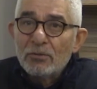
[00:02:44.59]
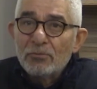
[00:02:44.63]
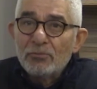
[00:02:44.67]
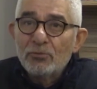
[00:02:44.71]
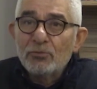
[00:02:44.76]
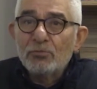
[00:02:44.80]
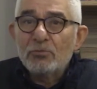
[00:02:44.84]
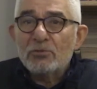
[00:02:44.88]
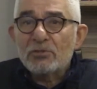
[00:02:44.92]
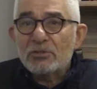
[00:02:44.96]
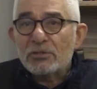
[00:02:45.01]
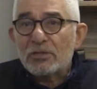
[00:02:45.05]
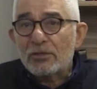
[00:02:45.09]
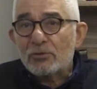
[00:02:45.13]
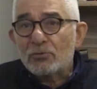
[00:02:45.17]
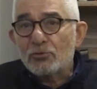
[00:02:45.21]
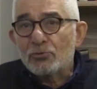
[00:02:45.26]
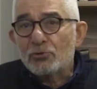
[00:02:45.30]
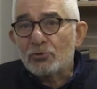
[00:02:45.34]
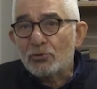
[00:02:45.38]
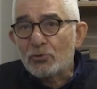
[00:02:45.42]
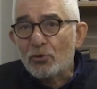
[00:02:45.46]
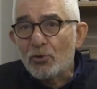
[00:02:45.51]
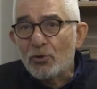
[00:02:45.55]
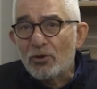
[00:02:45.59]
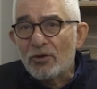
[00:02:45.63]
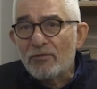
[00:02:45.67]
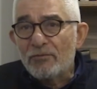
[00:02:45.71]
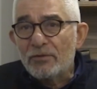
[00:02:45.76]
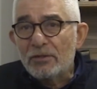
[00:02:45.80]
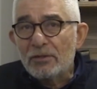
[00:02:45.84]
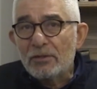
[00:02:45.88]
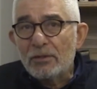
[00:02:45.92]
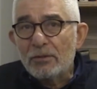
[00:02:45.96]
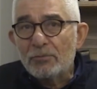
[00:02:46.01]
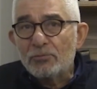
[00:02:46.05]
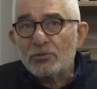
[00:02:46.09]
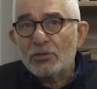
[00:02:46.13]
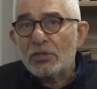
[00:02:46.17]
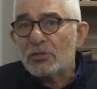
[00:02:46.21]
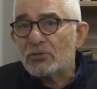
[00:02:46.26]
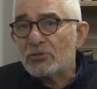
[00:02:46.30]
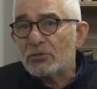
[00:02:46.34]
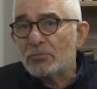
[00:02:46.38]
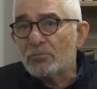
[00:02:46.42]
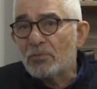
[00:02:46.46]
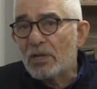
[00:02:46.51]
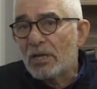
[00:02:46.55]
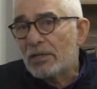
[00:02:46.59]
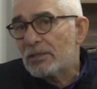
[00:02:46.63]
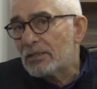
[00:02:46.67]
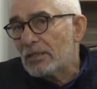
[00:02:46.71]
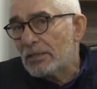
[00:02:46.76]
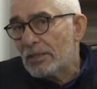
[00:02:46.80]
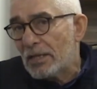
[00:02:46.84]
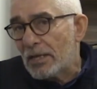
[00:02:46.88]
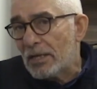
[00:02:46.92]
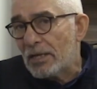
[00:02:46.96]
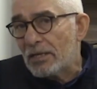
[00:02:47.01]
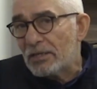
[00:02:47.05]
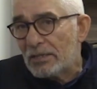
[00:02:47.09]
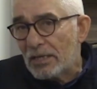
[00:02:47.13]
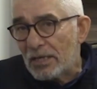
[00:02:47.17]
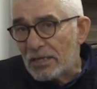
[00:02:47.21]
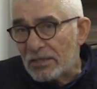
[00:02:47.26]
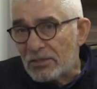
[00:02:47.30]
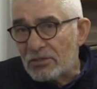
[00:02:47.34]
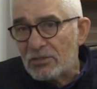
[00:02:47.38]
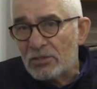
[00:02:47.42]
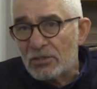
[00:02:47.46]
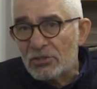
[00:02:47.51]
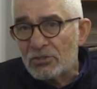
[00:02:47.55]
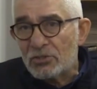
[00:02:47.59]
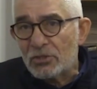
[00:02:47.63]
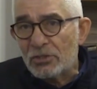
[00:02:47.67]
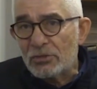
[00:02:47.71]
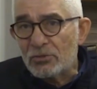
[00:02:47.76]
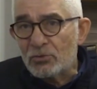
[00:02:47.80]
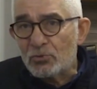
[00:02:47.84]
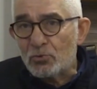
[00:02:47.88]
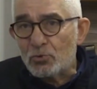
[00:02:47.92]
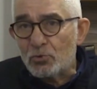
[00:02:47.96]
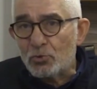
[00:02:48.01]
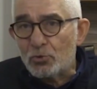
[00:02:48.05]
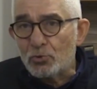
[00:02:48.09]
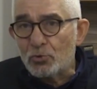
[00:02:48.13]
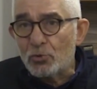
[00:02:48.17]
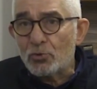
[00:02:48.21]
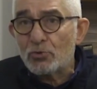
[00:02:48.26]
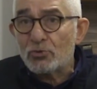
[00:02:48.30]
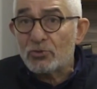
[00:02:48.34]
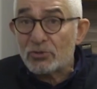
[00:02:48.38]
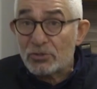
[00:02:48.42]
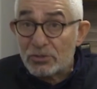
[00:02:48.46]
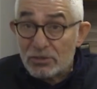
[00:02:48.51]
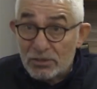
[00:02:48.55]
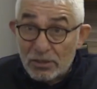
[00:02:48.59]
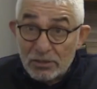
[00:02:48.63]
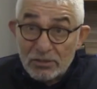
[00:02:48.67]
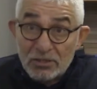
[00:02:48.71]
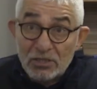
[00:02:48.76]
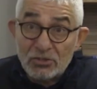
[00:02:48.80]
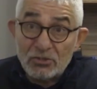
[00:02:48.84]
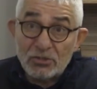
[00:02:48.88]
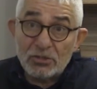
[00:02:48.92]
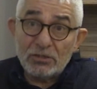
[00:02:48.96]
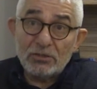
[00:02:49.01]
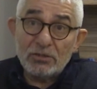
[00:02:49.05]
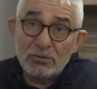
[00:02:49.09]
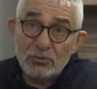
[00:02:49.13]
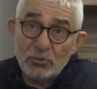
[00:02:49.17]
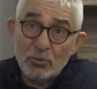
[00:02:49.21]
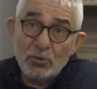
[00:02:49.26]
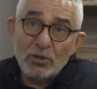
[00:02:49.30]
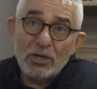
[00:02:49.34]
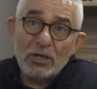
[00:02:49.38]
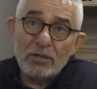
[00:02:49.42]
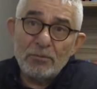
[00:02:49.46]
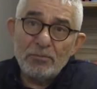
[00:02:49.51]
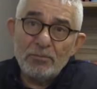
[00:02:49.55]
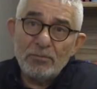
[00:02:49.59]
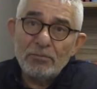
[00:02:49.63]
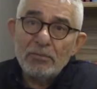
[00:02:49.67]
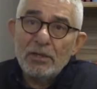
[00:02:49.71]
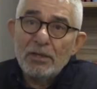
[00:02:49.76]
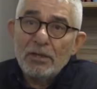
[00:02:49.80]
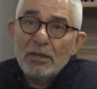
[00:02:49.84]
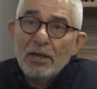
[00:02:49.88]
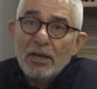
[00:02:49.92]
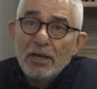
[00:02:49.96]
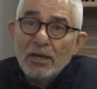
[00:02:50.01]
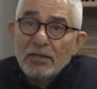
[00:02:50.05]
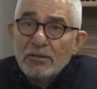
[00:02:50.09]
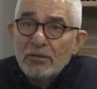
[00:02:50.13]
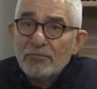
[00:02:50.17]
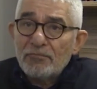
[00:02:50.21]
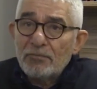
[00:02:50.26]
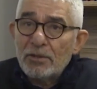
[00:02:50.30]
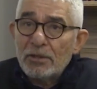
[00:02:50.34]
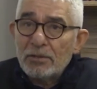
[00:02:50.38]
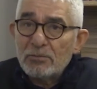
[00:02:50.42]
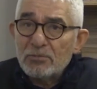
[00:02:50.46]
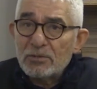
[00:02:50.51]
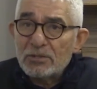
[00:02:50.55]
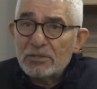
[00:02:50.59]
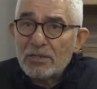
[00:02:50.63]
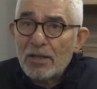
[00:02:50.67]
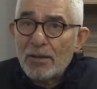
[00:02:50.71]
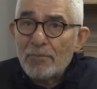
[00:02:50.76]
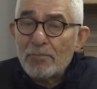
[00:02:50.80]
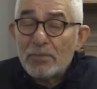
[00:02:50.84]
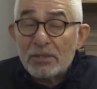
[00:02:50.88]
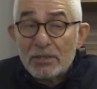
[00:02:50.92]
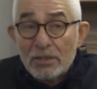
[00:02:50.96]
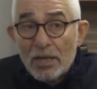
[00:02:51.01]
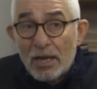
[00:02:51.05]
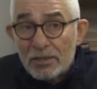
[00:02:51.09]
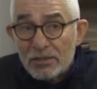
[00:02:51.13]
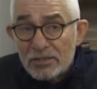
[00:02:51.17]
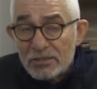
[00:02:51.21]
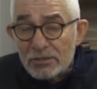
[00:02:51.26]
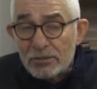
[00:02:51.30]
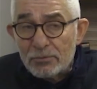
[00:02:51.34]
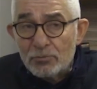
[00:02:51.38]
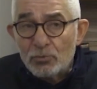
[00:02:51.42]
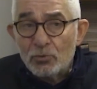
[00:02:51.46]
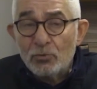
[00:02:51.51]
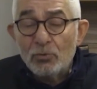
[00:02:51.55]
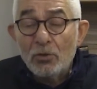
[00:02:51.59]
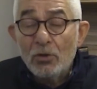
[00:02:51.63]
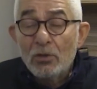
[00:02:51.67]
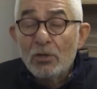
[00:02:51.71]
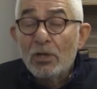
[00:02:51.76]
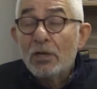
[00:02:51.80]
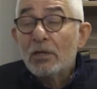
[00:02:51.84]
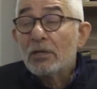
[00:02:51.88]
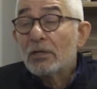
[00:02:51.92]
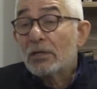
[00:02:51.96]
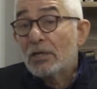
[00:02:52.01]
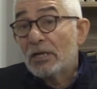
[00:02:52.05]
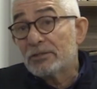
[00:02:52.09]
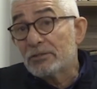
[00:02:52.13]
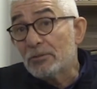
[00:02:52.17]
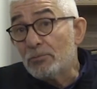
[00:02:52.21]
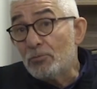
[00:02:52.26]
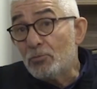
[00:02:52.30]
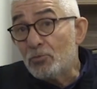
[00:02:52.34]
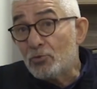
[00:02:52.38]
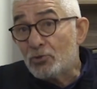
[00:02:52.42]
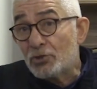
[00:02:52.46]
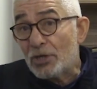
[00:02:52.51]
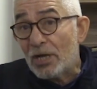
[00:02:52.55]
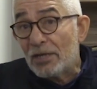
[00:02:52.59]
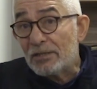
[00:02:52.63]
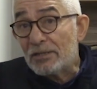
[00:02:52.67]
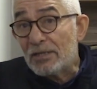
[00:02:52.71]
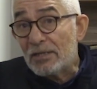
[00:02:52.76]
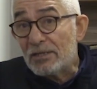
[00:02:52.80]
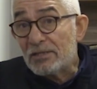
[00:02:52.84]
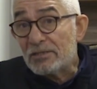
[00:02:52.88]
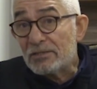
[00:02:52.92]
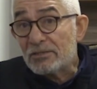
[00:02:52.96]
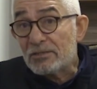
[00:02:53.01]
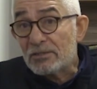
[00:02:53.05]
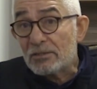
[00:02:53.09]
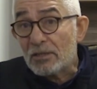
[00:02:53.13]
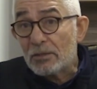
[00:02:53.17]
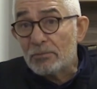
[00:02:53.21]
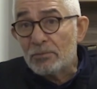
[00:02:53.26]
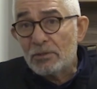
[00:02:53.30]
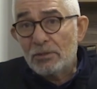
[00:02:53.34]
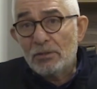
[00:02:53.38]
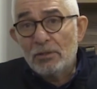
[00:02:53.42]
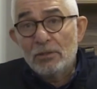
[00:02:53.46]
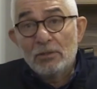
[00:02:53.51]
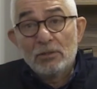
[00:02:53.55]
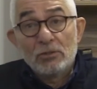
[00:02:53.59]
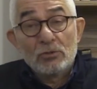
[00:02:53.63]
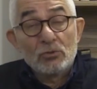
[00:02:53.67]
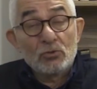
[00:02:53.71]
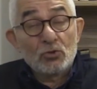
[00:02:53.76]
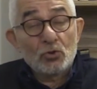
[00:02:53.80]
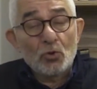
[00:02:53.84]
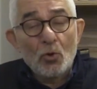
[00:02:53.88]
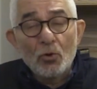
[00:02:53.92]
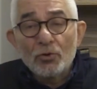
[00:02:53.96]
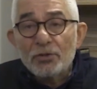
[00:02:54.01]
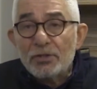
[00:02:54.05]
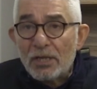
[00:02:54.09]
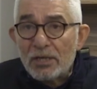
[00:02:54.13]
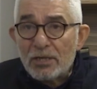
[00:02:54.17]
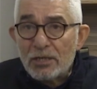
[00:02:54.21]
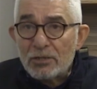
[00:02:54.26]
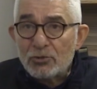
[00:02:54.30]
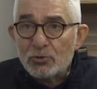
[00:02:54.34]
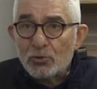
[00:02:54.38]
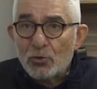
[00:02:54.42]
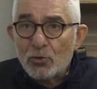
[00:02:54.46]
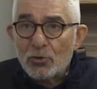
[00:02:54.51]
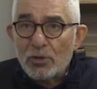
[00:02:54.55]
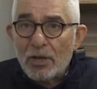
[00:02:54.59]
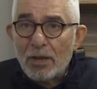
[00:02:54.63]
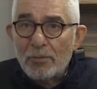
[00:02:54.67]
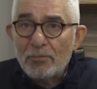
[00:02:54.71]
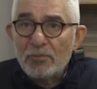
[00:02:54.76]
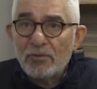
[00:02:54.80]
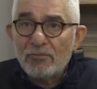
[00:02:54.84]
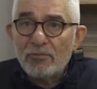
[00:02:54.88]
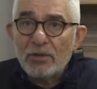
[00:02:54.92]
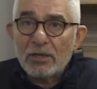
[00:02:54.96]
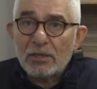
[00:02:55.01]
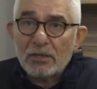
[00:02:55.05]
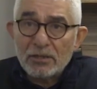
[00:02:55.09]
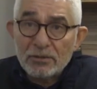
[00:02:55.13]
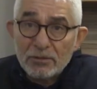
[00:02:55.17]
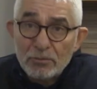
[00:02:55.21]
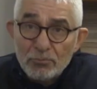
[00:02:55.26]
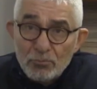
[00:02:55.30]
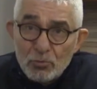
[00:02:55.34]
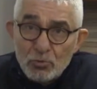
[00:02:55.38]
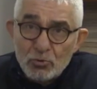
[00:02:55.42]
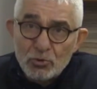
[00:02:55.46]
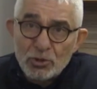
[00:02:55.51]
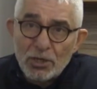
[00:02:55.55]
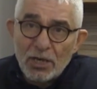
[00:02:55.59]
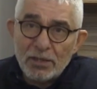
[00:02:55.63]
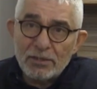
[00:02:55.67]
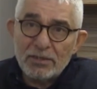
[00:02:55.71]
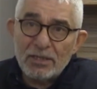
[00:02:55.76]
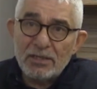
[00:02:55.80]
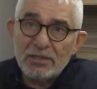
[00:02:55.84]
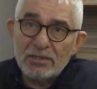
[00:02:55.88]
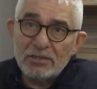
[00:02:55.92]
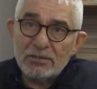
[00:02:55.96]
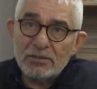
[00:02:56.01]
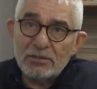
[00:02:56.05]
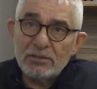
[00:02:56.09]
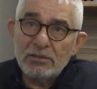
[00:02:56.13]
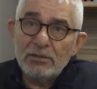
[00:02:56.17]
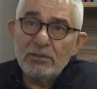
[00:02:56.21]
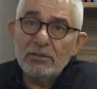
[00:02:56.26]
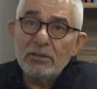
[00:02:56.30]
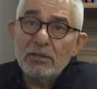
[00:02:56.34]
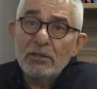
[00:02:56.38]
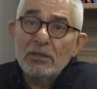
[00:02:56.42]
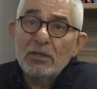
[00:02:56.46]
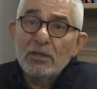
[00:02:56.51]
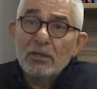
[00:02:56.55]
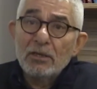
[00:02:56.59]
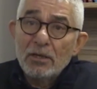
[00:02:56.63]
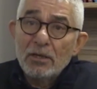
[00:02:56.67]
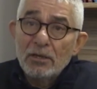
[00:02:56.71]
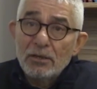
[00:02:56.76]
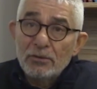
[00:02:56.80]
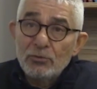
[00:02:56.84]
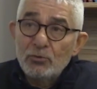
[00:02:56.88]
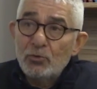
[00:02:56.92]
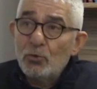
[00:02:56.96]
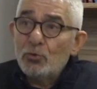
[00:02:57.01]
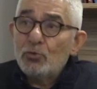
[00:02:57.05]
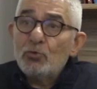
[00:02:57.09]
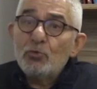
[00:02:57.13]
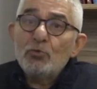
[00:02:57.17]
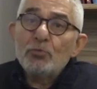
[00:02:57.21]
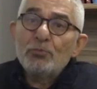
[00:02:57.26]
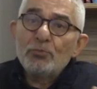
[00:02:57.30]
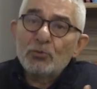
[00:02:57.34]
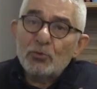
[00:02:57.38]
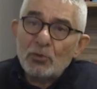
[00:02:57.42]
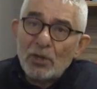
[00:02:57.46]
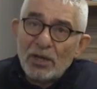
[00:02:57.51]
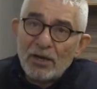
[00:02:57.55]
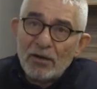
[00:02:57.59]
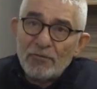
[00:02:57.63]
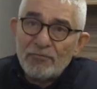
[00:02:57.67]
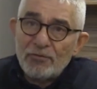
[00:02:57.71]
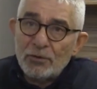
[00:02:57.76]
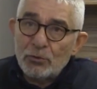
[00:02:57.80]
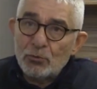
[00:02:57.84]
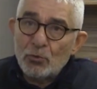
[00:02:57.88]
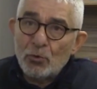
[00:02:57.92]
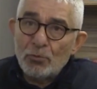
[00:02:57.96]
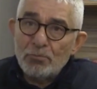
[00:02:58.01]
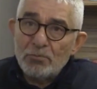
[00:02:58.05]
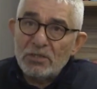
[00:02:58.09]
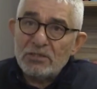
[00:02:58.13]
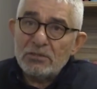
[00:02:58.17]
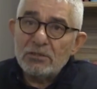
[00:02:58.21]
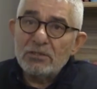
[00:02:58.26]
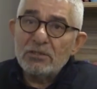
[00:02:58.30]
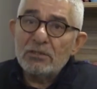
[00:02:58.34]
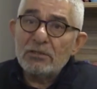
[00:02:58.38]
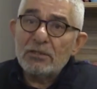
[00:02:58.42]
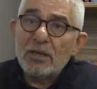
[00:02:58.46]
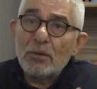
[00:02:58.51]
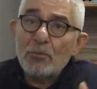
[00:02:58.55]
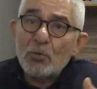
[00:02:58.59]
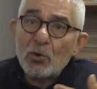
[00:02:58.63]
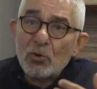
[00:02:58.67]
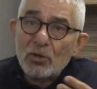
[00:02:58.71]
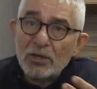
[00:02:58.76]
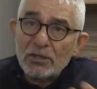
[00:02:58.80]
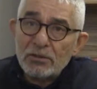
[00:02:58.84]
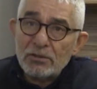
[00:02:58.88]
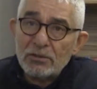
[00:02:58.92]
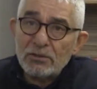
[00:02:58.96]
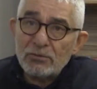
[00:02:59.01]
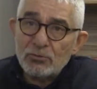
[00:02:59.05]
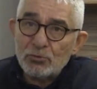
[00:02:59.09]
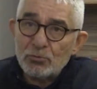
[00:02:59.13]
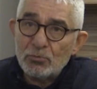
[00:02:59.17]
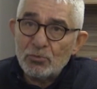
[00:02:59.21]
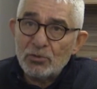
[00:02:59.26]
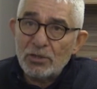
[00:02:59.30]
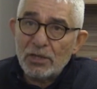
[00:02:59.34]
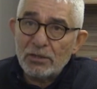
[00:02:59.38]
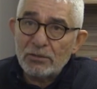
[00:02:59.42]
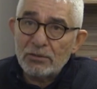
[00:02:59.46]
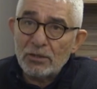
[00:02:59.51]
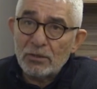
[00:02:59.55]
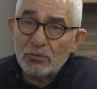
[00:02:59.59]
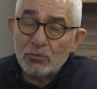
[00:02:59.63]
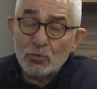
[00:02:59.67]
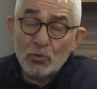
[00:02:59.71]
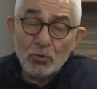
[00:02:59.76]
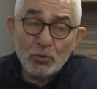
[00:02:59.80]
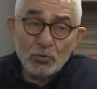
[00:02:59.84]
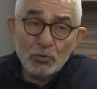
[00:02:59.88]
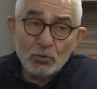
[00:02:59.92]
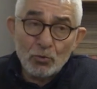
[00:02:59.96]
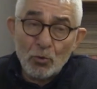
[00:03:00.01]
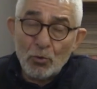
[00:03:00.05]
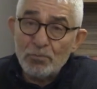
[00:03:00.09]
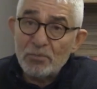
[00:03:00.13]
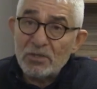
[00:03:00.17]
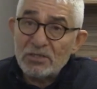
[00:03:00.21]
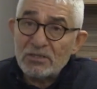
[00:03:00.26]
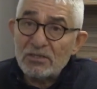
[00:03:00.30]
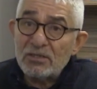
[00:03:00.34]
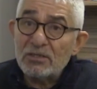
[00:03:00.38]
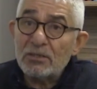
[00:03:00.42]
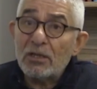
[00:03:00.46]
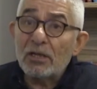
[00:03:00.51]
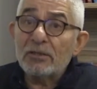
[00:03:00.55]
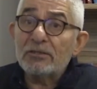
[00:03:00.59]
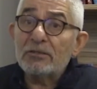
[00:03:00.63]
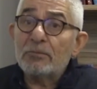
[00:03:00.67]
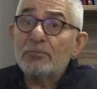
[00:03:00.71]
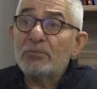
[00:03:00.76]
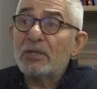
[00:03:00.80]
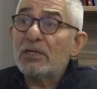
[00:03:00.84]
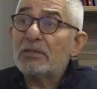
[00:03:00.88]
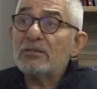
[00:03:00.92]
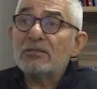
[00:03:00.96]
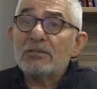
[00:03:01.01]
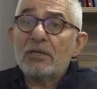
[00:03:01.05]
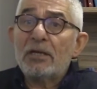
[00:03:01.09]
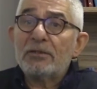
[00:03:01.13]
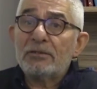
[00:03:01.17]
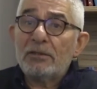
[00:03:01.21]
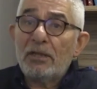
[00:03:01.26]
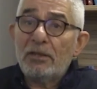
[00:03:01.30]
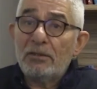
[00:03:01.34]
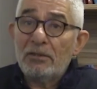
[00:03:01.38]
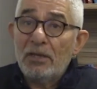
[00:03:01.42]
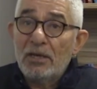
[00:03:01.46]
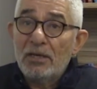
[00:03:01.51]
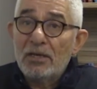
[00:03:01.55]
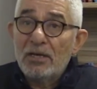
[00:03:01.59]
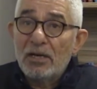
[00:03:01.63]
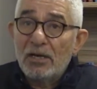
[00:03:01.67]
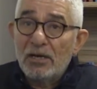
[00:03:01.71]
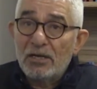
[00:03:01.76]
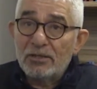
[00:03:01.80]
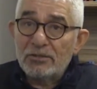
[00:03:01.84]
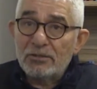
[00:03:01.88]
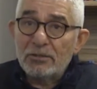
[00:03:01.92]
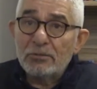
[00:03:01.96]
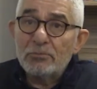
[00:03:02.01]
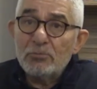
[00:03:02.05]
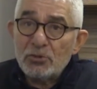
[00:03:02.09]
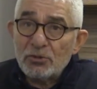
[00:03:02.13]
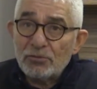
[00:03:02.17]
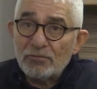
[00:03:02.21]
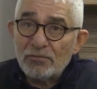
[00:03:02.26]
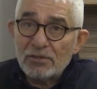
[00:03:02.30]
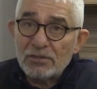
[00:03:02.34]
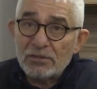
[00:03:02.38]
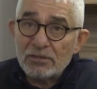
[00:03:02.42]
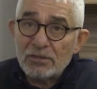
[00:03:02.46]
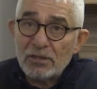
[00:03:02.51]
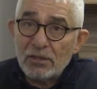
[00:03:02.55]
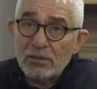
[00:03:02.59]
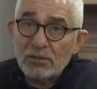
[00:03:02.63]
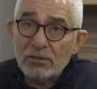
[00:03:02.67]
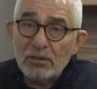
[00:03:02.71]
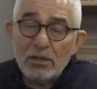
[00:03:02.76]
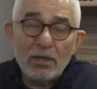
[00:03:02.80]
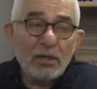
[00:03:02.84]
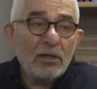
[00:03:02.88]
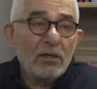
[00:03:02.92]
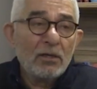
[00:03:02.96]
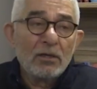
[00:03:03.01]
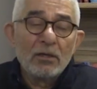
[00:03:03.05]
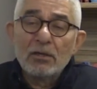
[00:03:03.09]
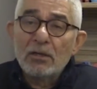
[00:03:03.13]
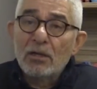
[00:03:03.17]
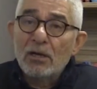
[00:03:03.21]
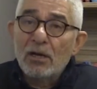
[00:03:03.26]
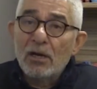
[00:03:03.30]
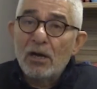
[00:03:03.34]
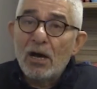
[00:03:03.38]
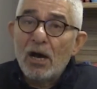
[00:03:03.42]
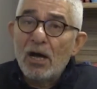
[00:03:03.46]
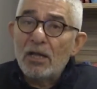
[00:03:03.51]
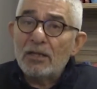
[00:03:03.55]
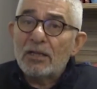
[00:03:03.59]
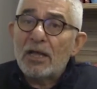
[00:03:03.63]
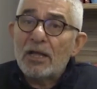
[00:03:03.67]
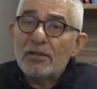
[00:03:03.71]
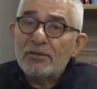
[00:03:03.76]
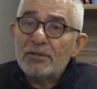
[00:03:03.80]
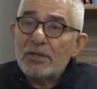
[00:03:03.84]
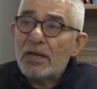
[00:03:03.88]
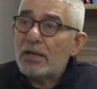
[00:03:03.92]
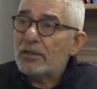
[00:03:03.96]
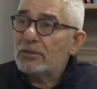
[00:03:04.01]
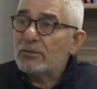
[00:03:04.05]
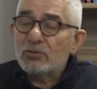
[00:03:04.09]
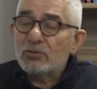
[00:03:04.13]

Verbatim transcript: Bu mızrak ucu görevinde bu seçimlerde de yerine getireceğini düşünüyoruz. Stratejik yönelim hedeflerimizden bir tanesi bu. Kadın mücadelesi tabii son derece önemli ve kadın mücadelesinin yönünü bu tarafa dönmesini, demokratik cumhuriyete doğru dönmesinin adımları zaten atılmış vaziyette alanlar,